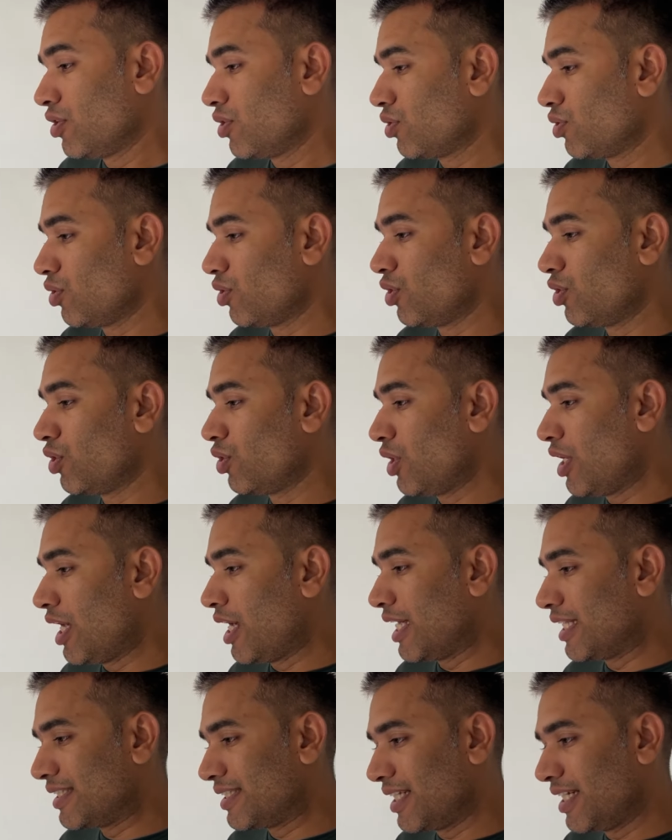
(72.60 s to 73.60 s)
तो
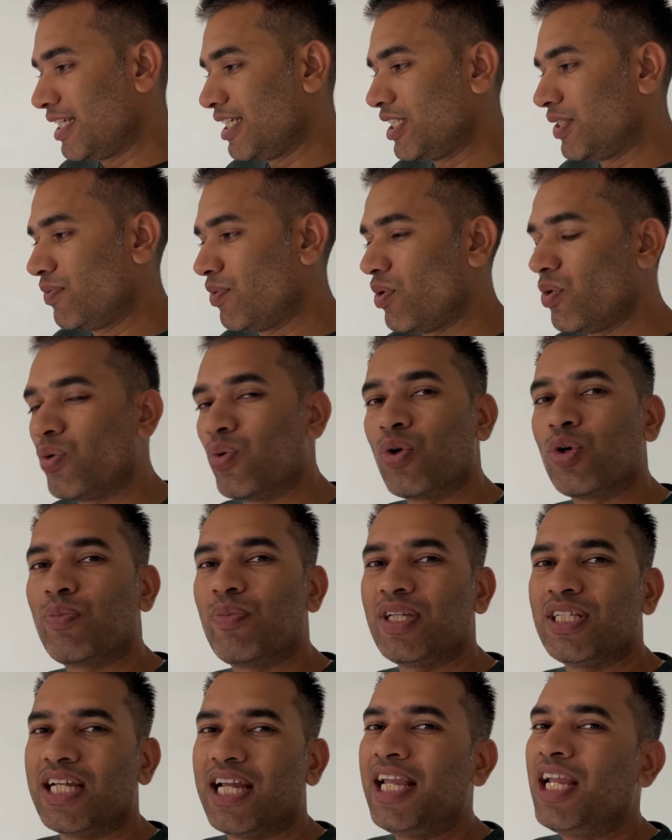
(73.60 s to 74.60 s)
आसानी से वो उग
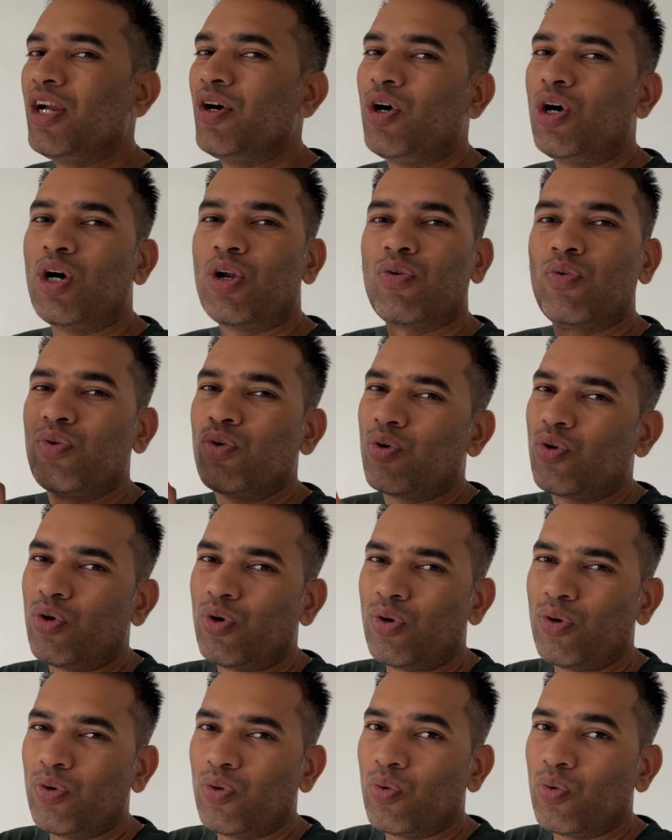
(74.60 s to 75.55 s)
भी जाएंगे और उनको